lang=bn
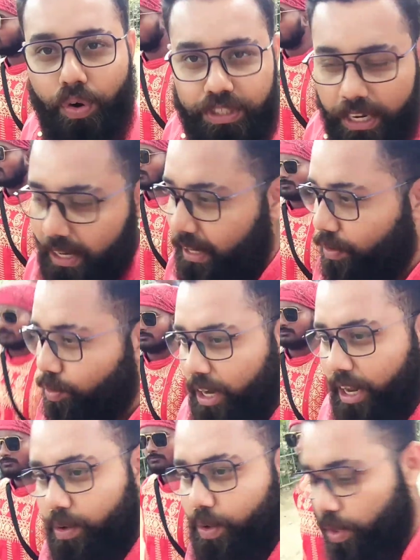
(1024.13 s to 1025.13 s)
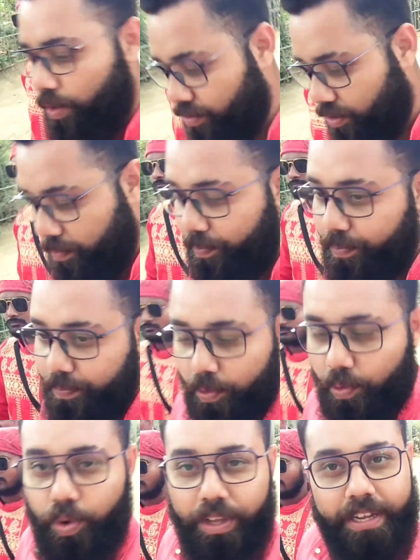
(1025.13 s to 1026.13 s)
গোশালা গোশালাতেও গিয়েও সব
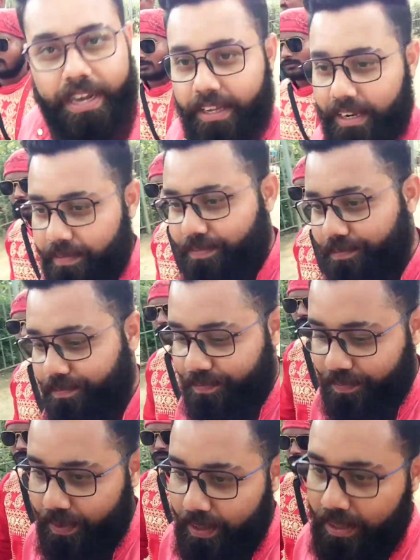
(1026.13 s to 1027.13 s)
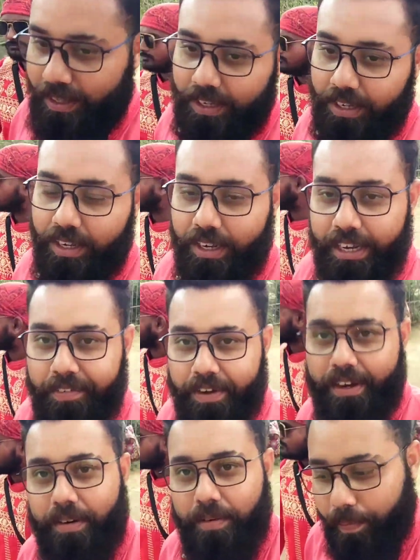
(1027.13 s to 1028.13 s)
ঘুরে দেখে নিলাম
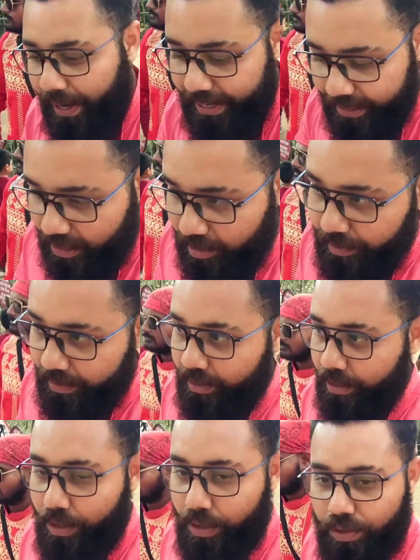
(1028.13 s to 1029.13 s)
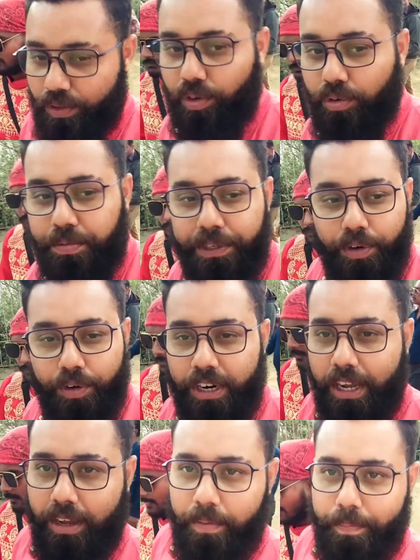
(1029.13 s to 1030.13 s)
এবার বাড়ি যেতে হবে তো ভিডিওটা
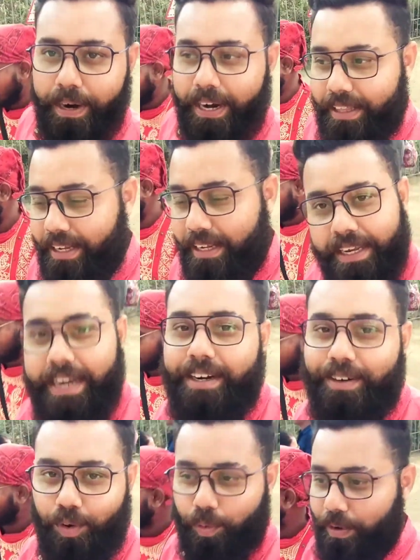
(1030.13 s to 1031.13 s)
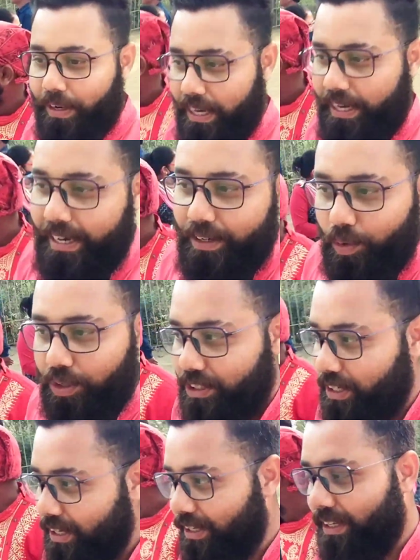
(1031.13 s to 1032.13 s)
বাড়িতে গিয়ে এন্ড করব এখানে এন্ড করছি
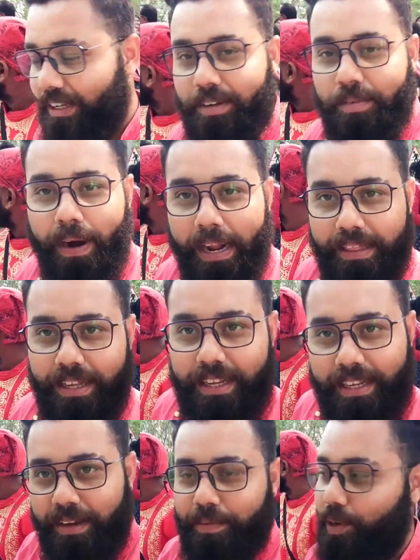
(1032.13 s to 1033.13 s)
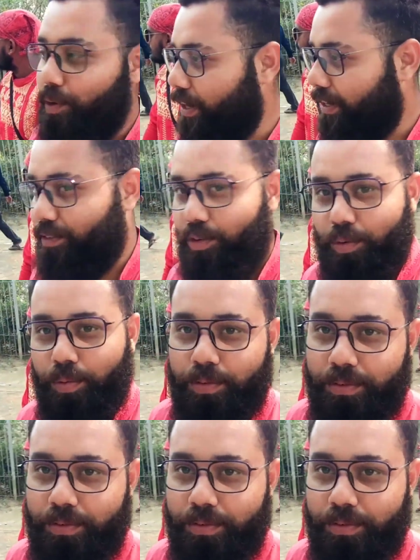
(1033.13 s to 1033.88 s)
না বাড়িতে গিয়ে ভিডিওটা এন্ড করব